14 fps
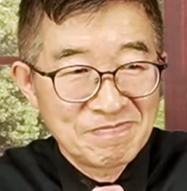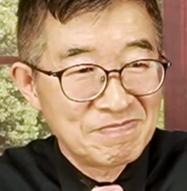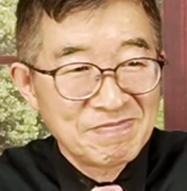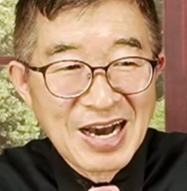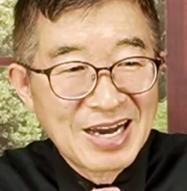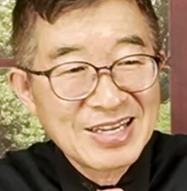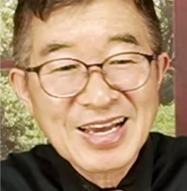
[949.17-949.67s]

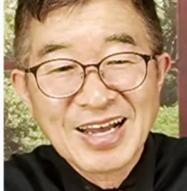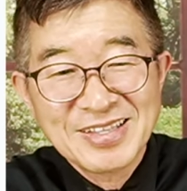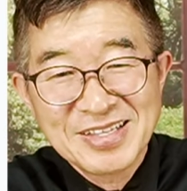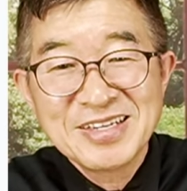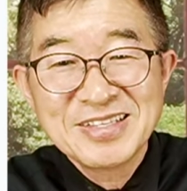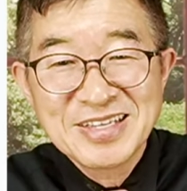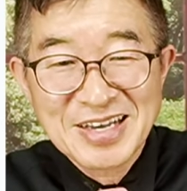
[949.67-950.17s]
말이 안
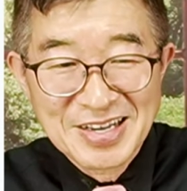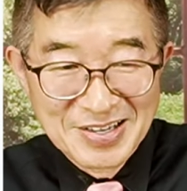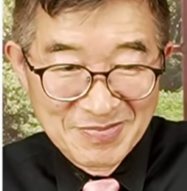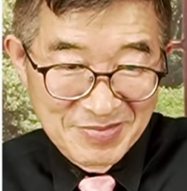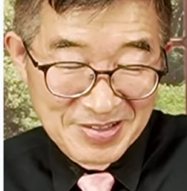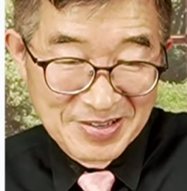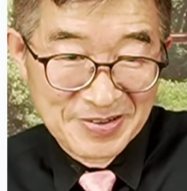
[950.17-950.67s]
되는
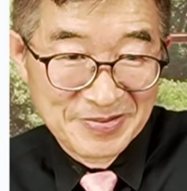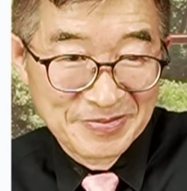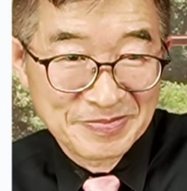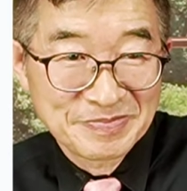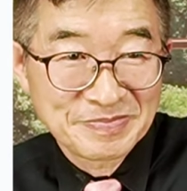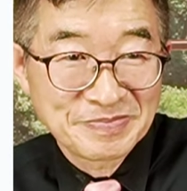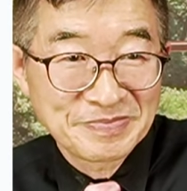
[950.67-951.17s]
이야기입니다.
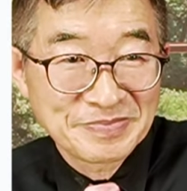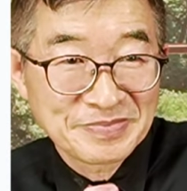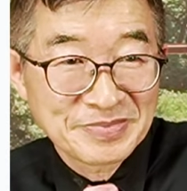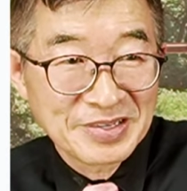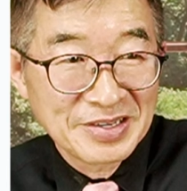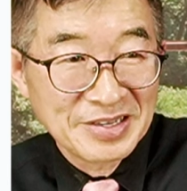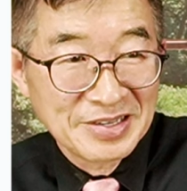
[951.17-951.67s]

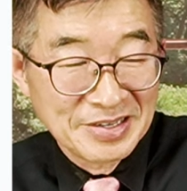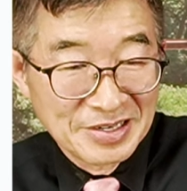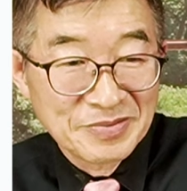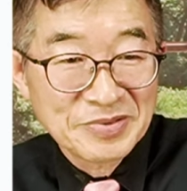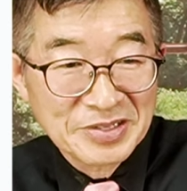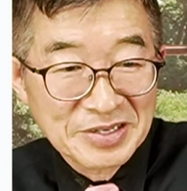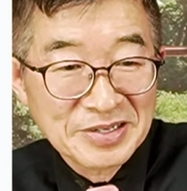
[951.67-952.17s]

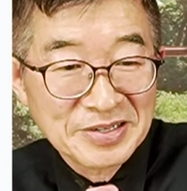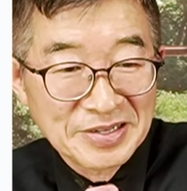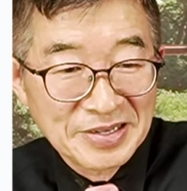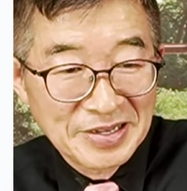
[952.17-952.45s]
여러분들